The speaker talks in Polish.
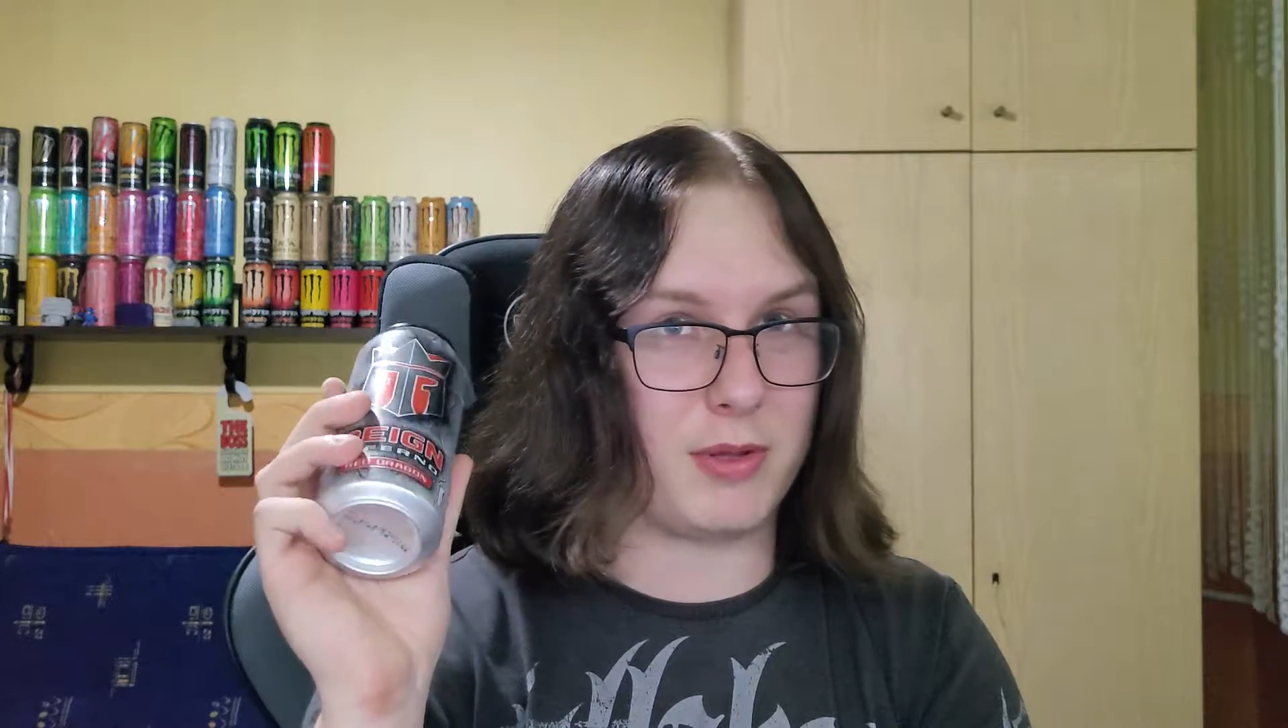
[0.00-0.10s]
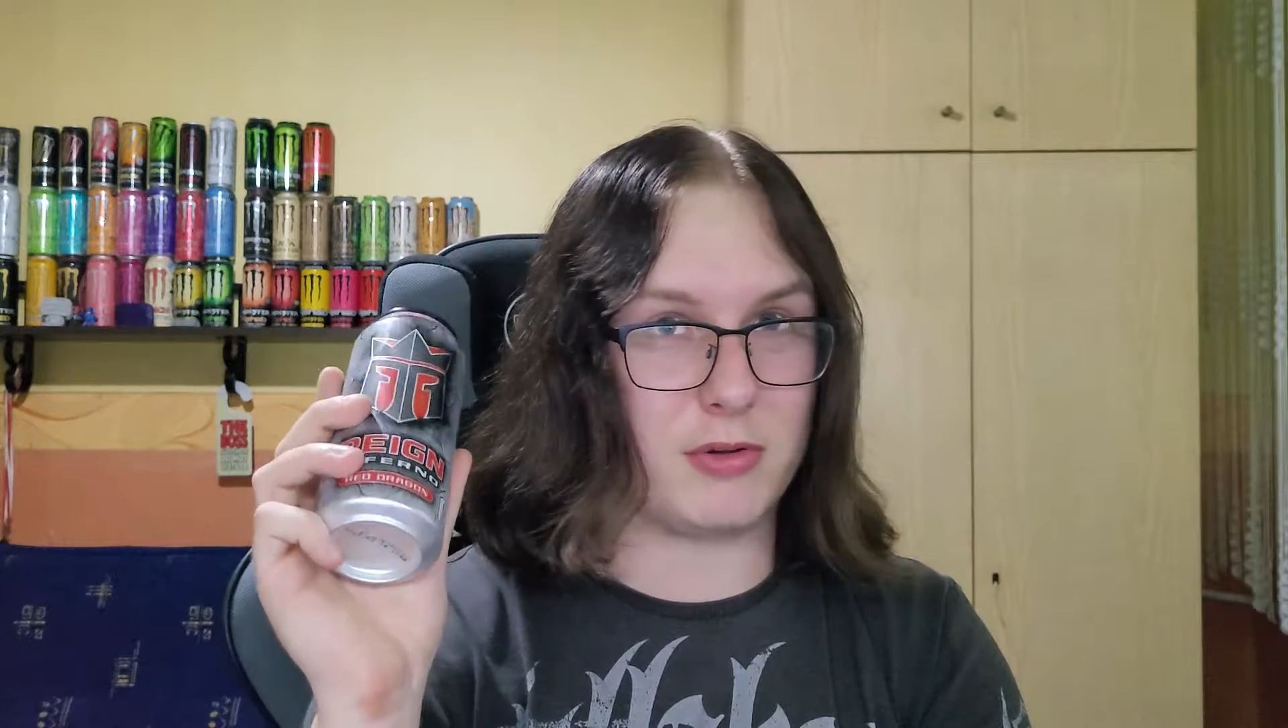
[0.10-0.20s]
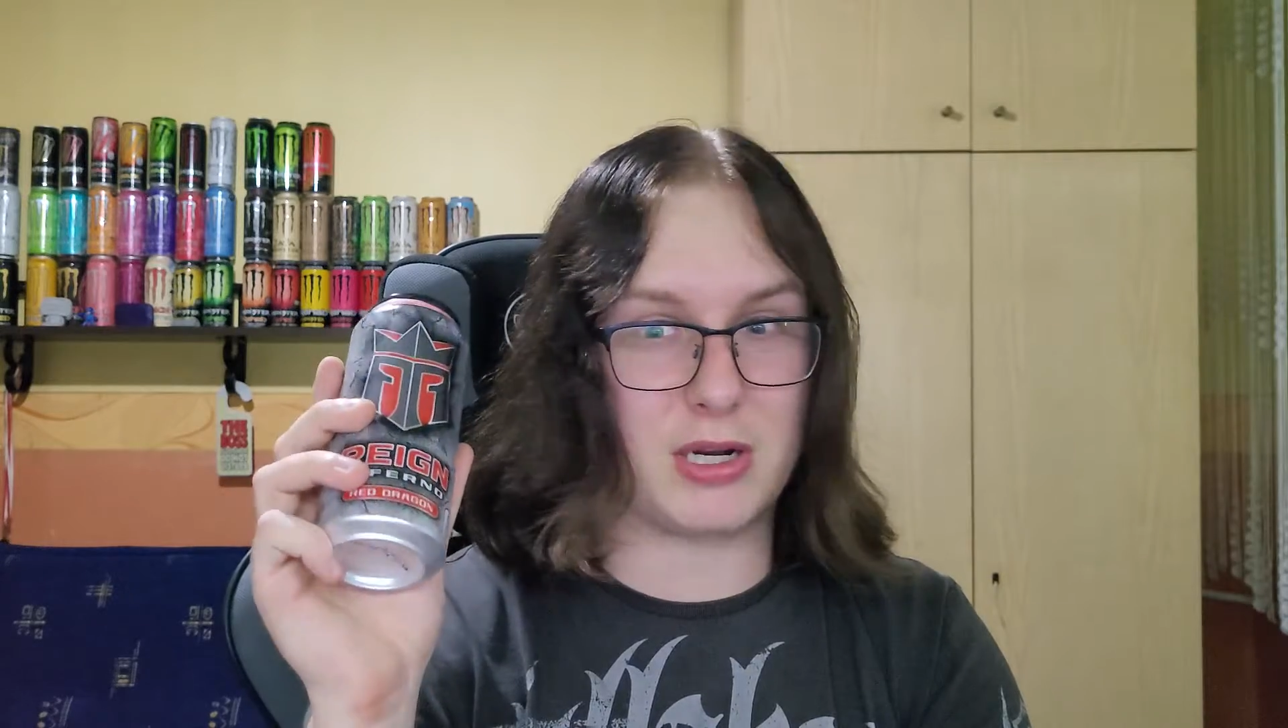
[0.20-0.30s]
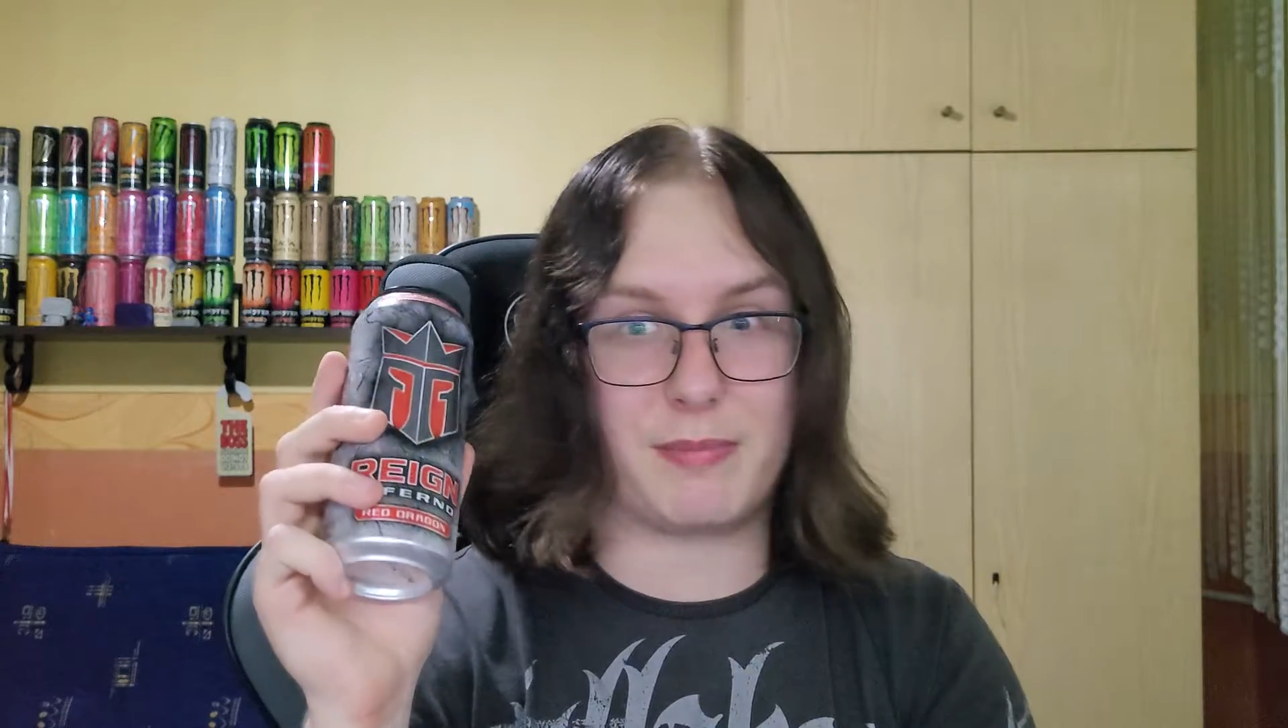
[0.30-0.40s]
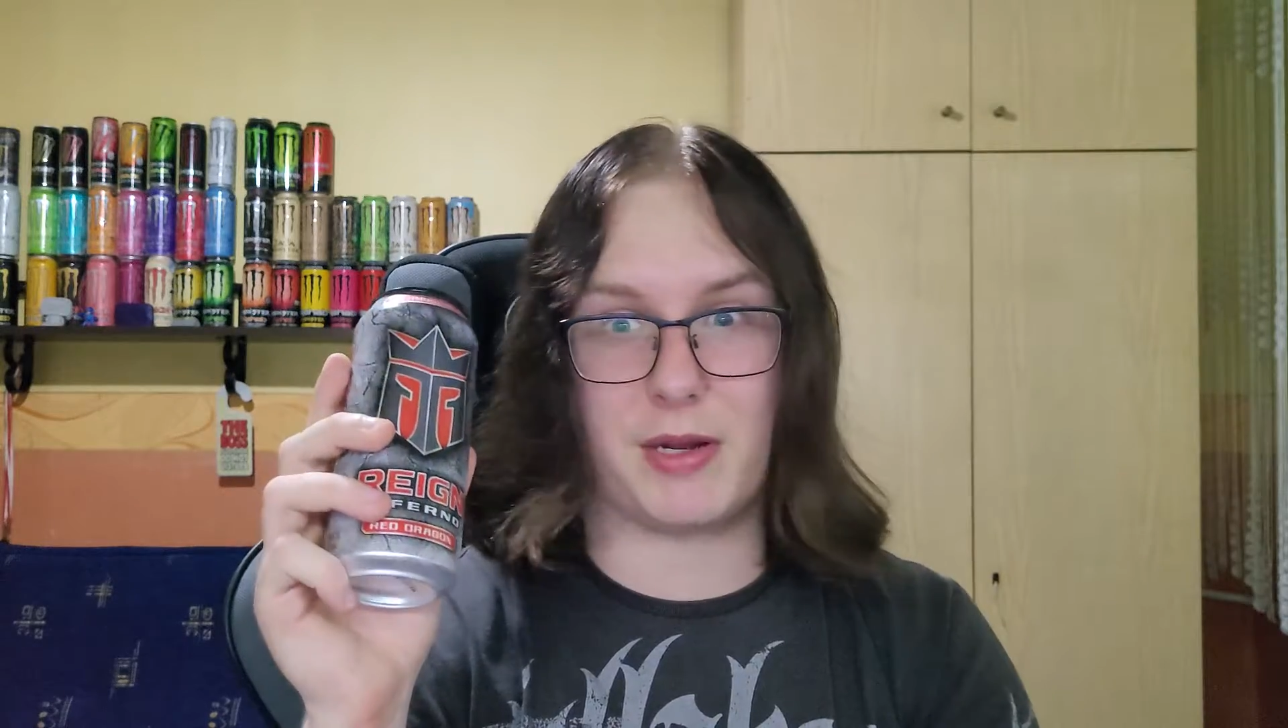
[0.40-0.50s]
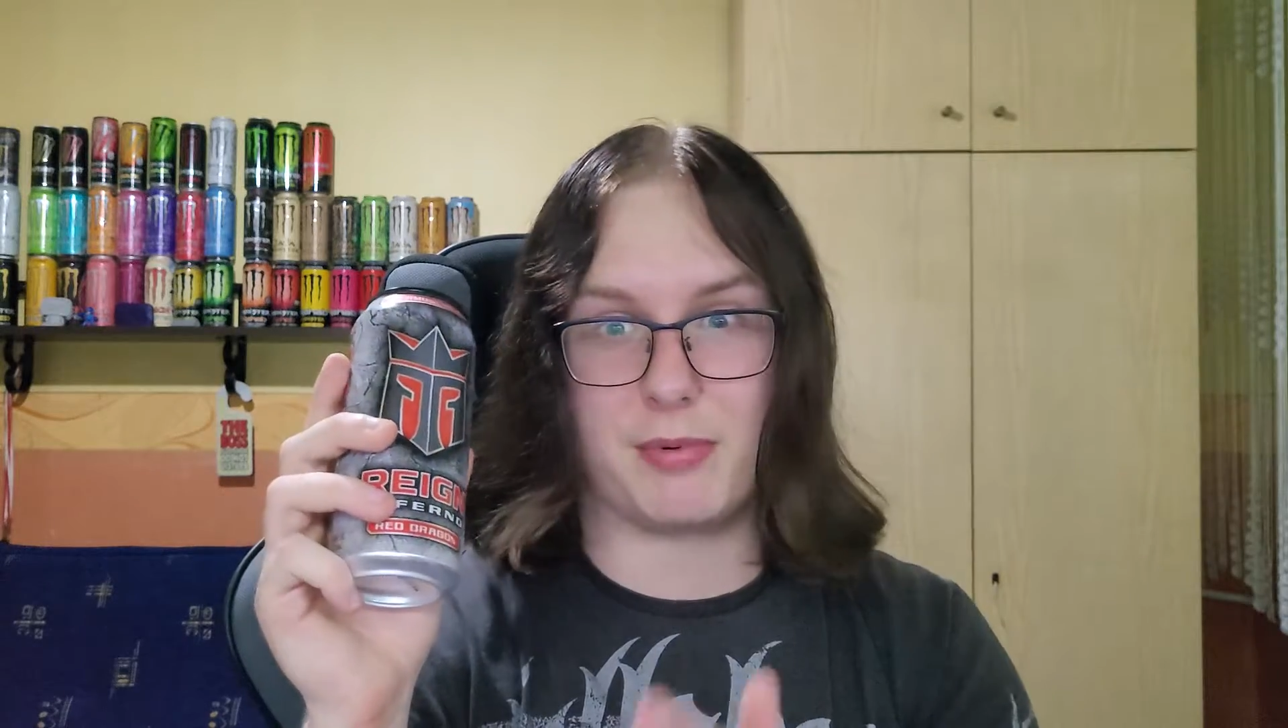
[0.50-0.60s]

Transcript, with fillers: do żabek,